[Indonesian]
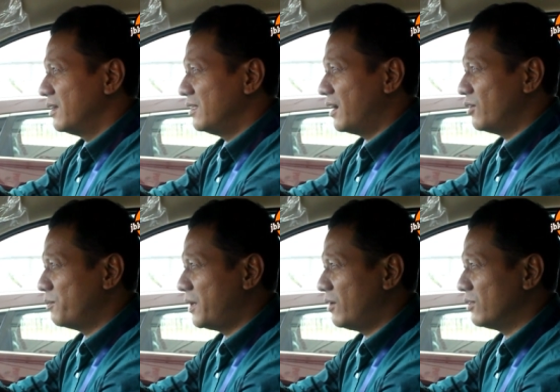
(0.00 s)
Jangan
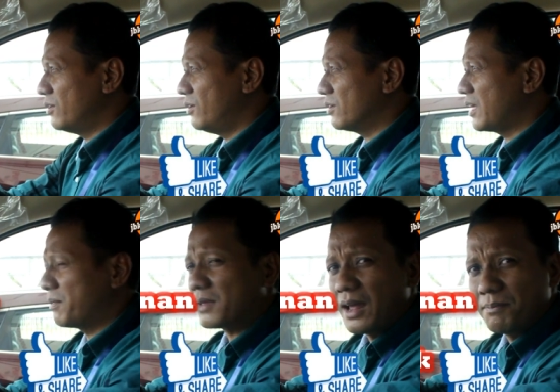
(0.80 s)
lupa untuk
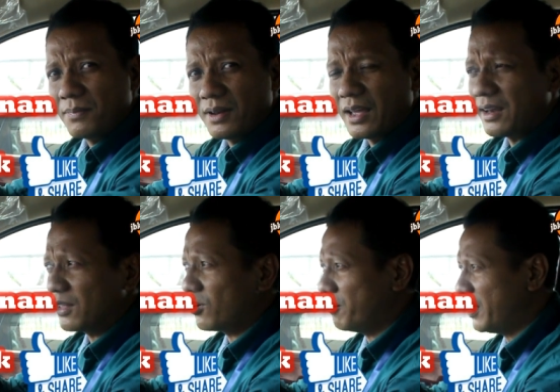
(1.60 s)
subscribe, like, dan
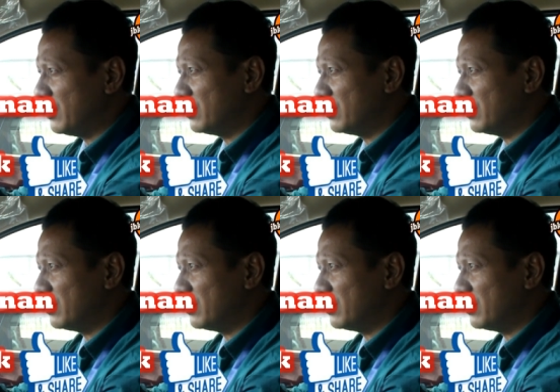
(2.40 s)
komen.